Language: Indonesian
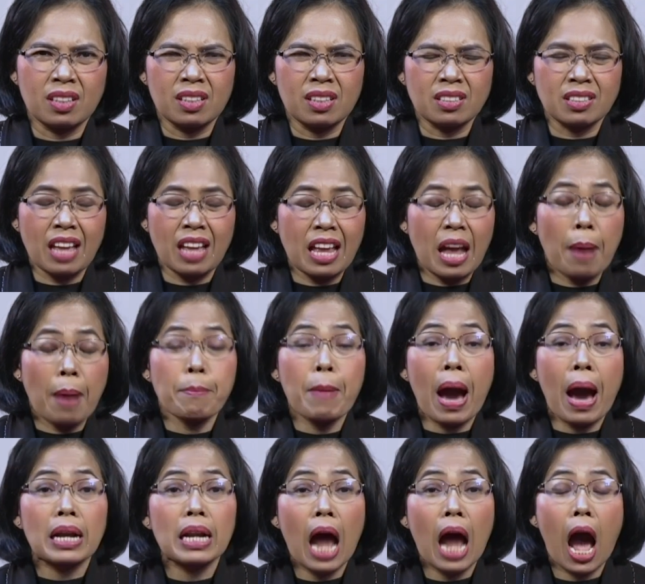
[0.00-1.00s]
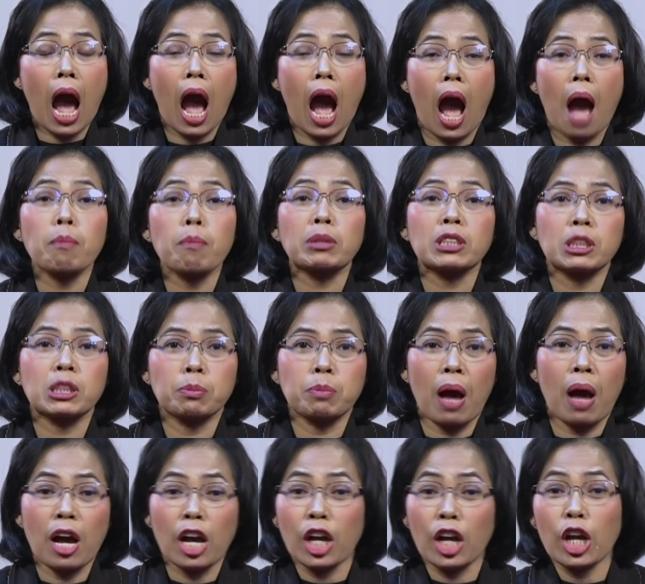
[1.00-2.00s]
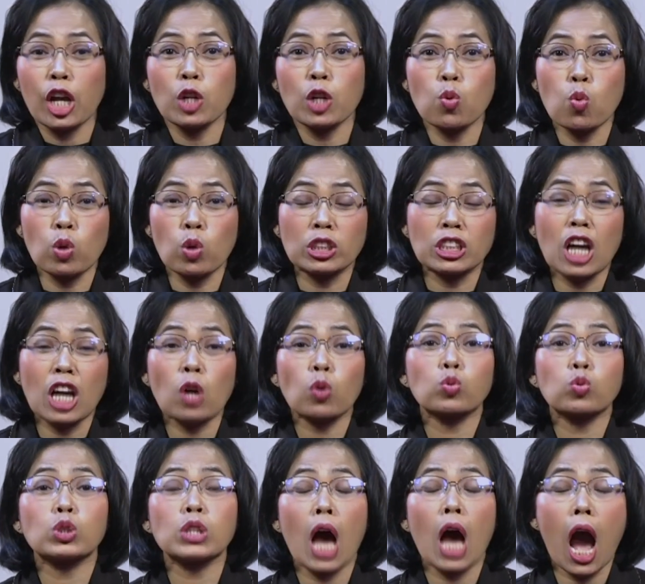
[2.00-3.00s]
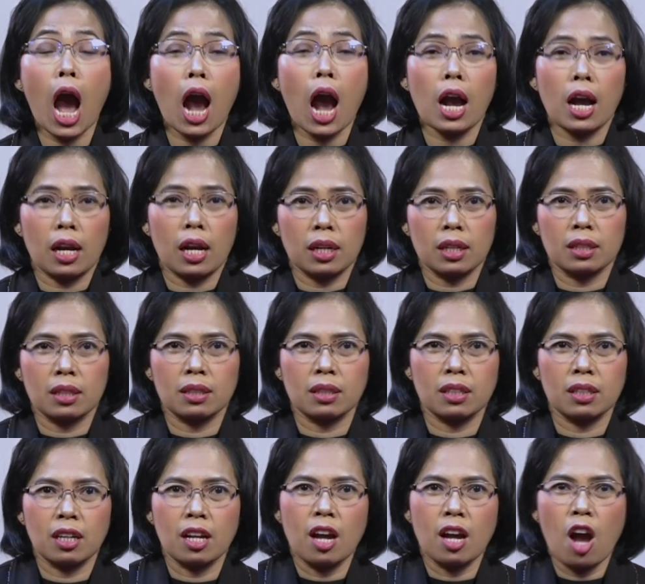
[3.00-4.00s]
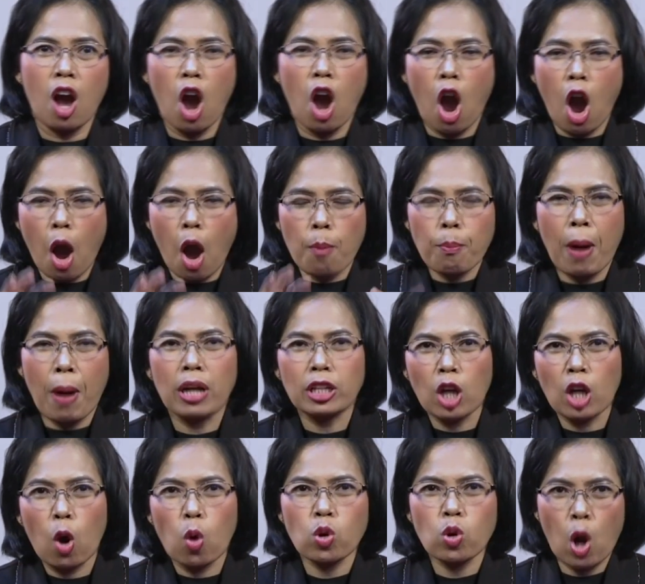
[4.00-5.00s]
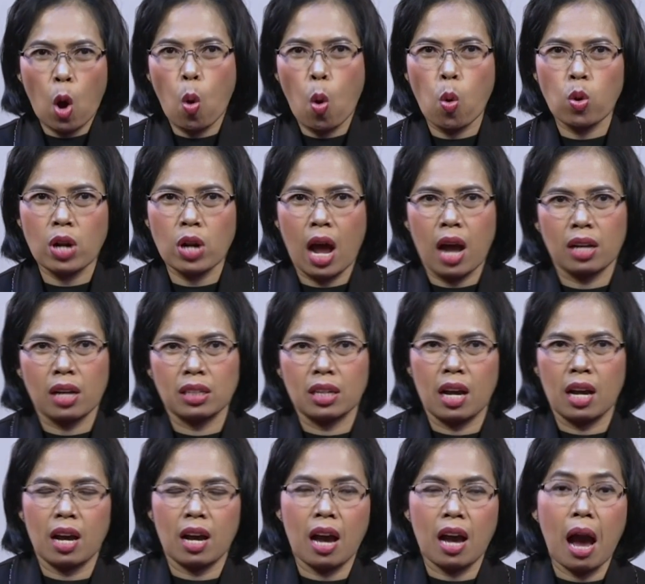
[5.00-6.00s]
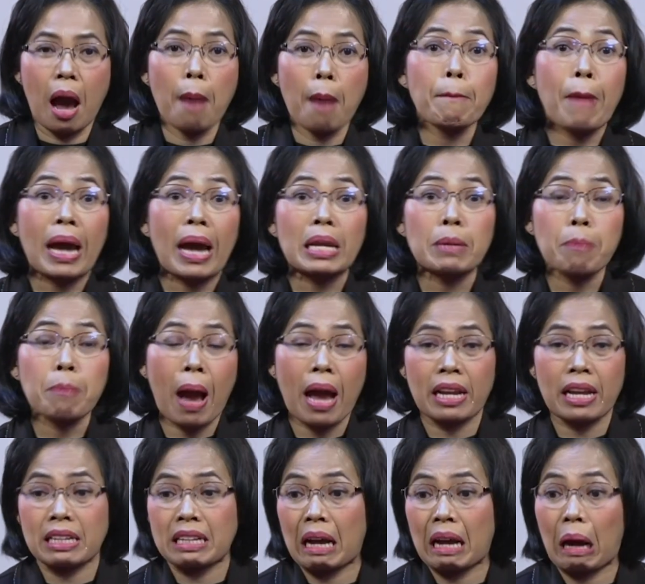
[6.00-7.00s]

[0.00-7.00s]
politik yang menerima 100 ribu. Lalu pasangan lain kasih 150 ribu. Oh kok dia kasih lebih banyak.